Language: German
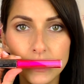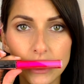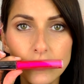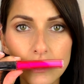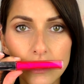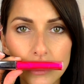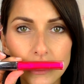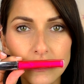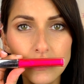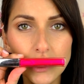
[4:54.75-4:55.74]
Schaut doch,
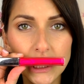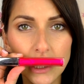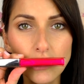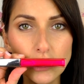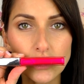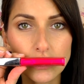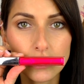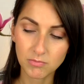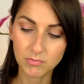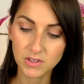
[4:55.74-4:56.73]
das sieht doch nicht aus.
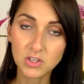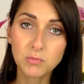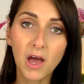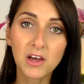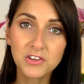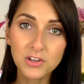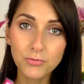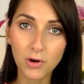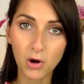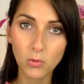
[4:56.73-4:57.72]
Es gibt garantiert
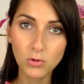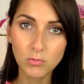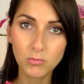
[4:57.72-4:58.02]
Frauen